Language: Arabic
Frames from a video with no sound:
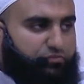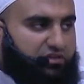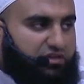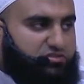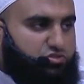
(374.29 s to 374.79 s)

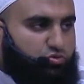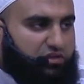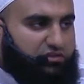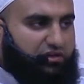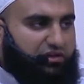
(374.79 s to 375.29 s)
من
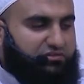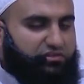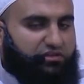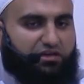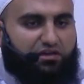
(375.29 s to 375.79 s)
السنن
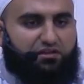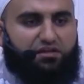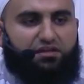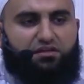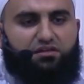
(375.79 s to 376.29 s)
التي
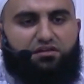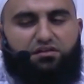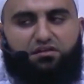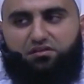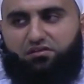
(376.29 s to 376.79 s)
كان
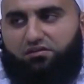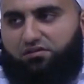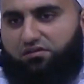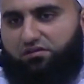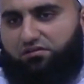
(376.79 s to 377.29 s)

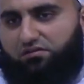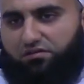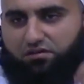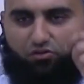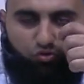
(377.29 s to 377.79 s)

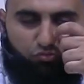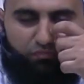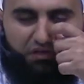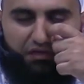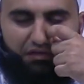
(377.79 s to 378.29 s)

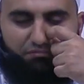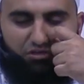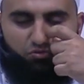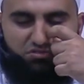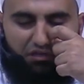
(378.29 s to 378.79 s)
يقوم بها
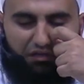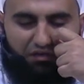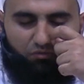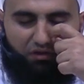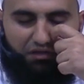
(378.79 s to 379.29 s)
النبي صلى
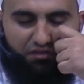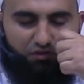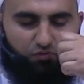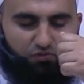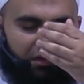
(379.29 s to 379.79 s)
الله
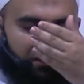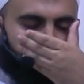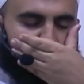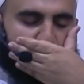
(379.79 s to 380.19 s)
عليه وسلم